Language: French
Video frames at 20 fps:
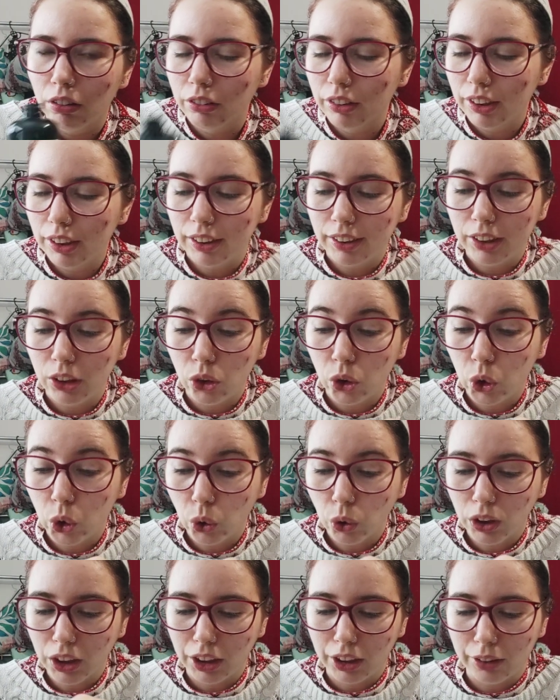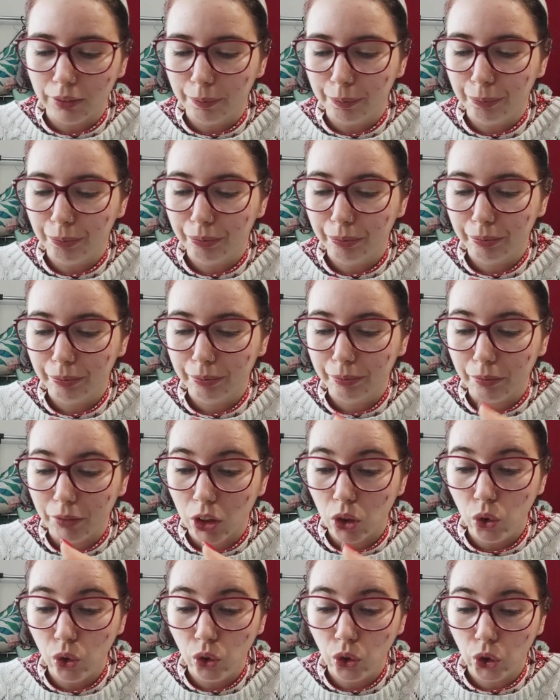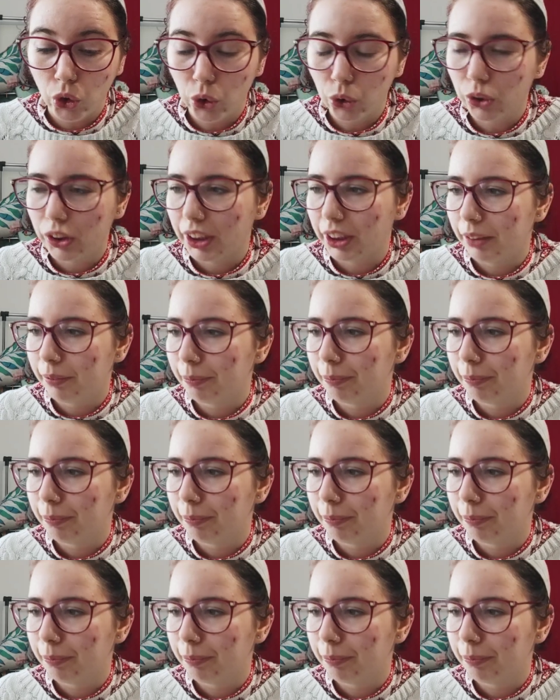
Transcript: C'est une tuerie. Une tuerie.